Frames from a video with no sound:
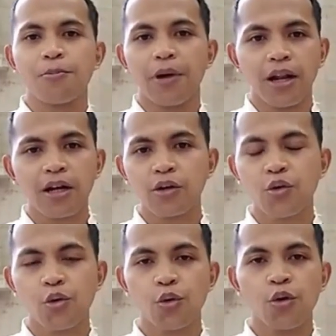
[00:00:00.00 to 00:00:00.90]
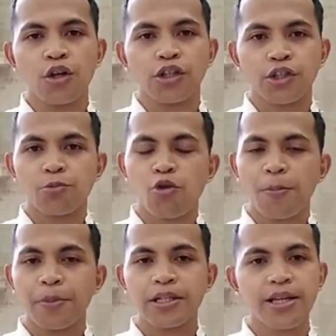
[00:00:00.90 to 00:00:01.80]
belenggu, semua
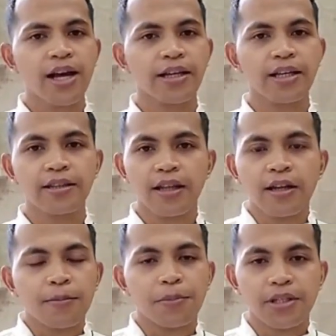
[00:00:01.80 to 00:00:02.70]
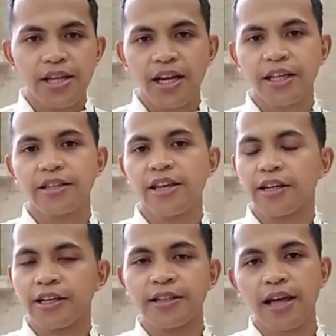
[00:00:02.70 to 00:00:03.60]
penyakit, penyakit yang
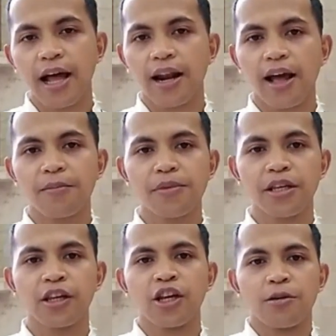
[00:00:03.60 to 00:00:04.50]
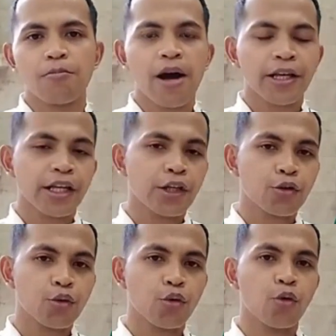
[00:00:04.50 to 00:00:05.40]
kita alami baik
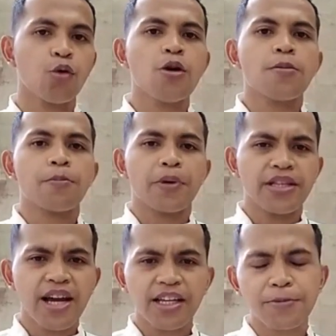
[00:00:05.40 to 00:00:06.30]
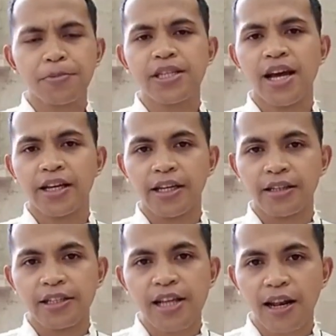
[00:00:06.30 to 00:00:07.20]
itu penyakit-penyakit
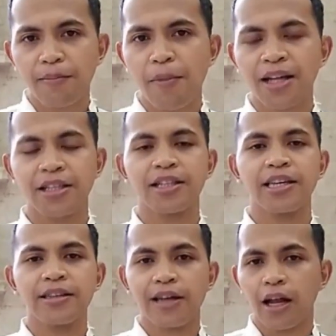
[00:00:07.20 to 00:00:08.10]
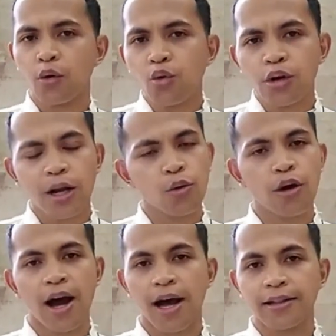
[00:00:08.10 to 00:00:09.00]
di dalam batin kita,
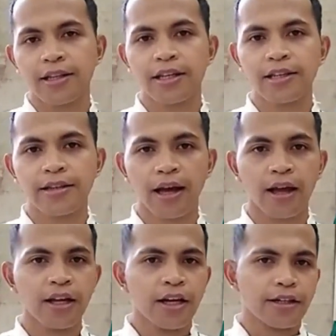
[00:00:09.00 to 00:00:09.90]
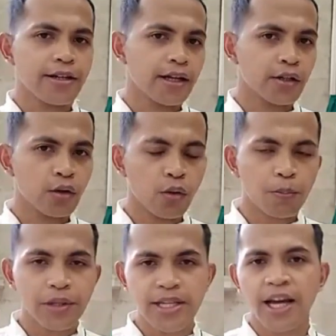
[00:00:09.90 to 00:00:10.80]
luka-luka hati kita dan
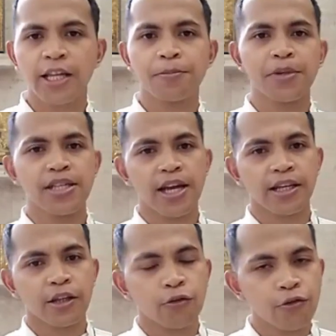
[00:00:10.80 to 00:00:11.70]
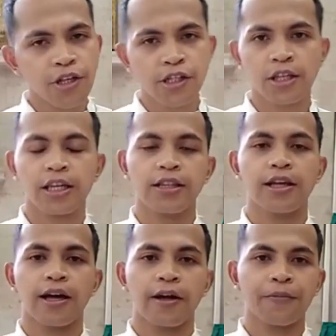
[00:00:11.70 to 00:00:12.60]
penyakit-penyakit fisik
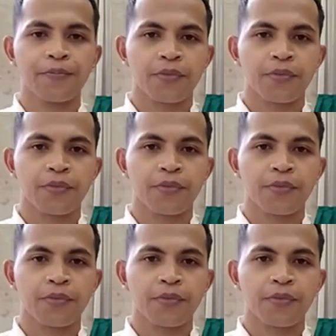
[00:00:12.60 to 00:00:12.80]
kita